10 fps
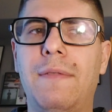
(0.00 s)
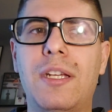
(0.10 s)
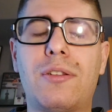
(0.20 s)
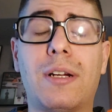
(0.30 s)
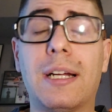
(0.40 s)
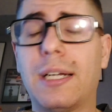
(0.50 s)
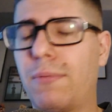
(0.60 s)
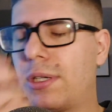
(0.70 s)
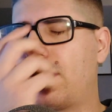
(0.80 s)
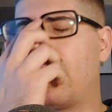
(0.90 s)
visto che anche
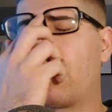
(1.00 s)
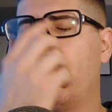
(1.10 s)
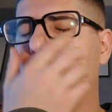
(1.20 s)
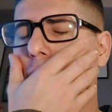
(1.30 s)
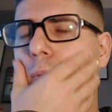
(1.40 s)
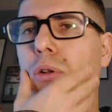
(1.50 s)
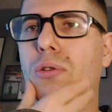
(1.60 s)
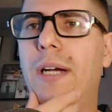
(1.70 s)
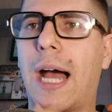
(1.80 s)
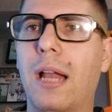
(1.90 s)
questo è un argomento
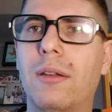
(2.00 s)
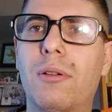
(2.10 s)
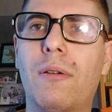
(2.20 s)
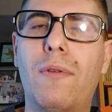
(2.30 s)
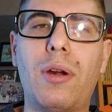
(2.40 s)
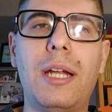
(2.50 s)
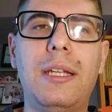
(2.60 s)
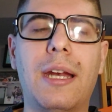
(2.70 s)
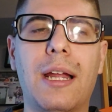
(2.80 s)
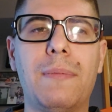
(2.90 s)
molto caldo, vorrei
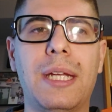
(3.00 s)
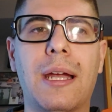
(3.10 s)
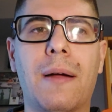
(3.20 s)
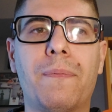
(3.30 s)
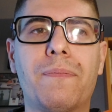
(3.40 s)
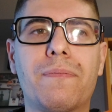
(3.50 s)
dire la mia.